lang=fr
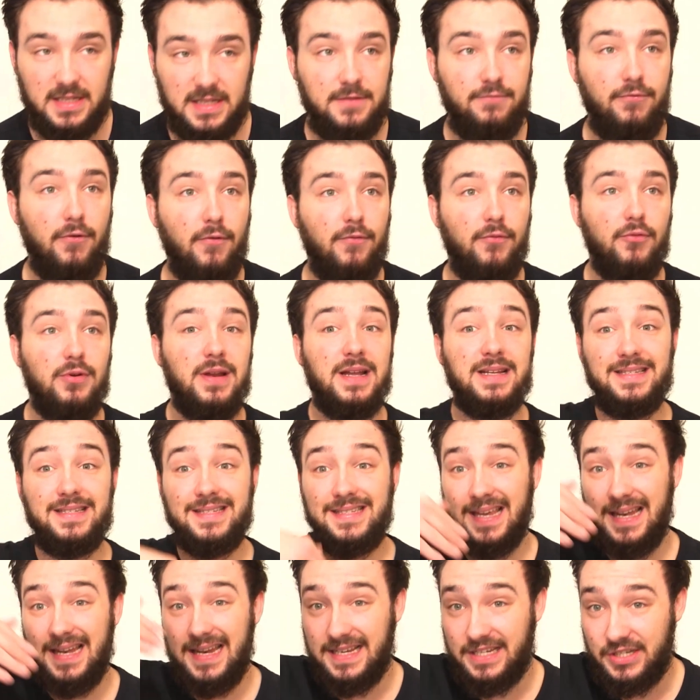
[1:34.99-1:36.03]
si vous voulez être
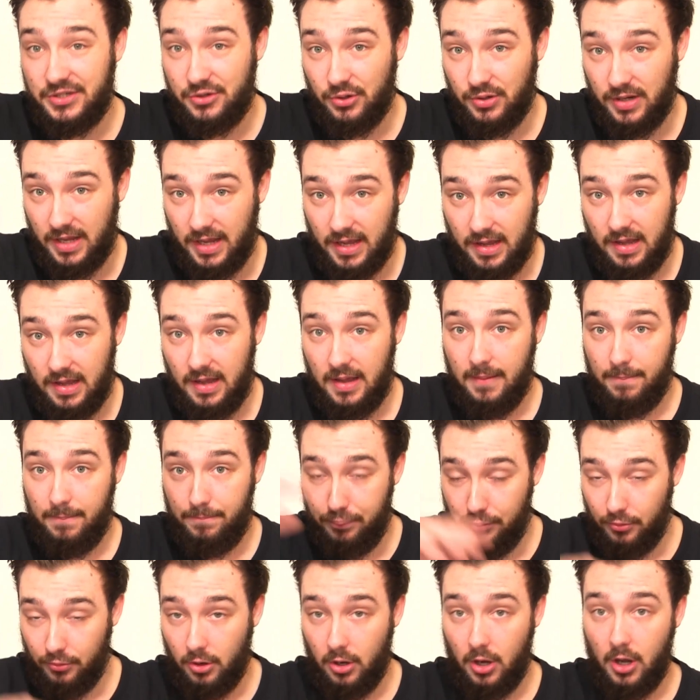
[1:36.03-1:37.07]
sélectionné
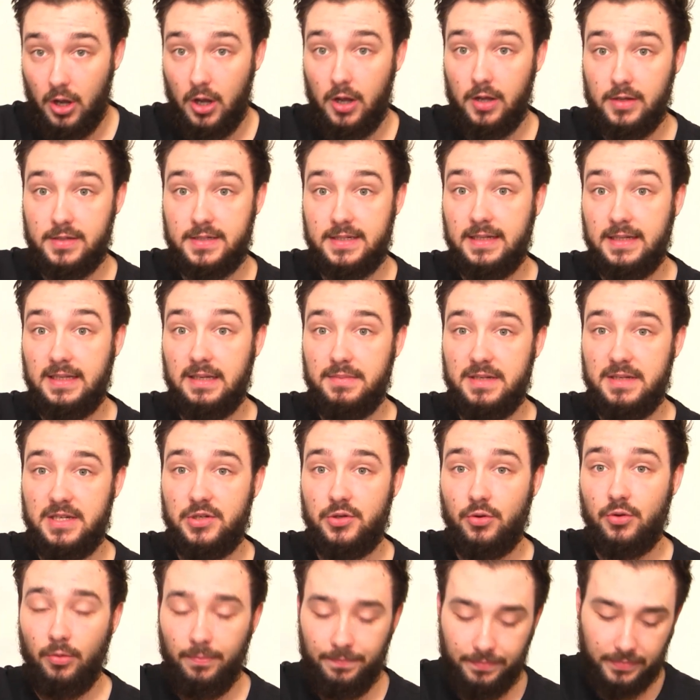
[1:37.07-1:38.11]
pour euh, cette
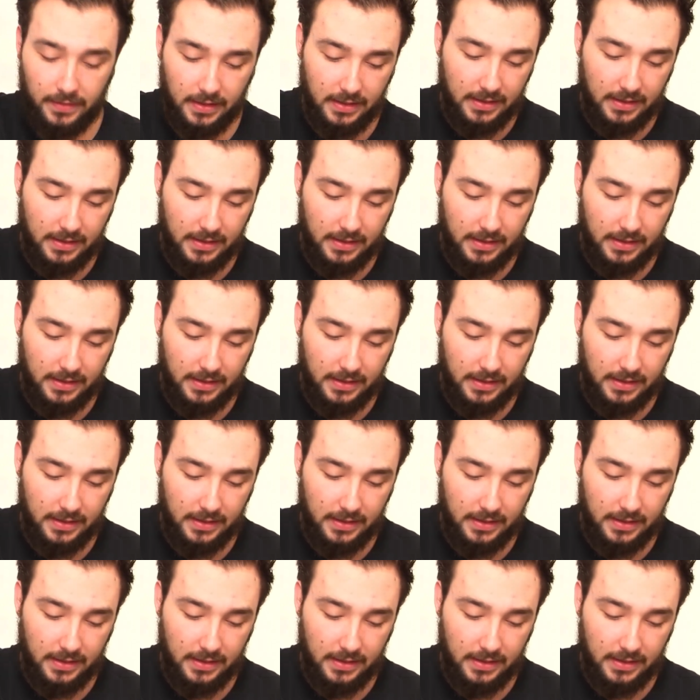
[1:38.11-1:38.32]
émission,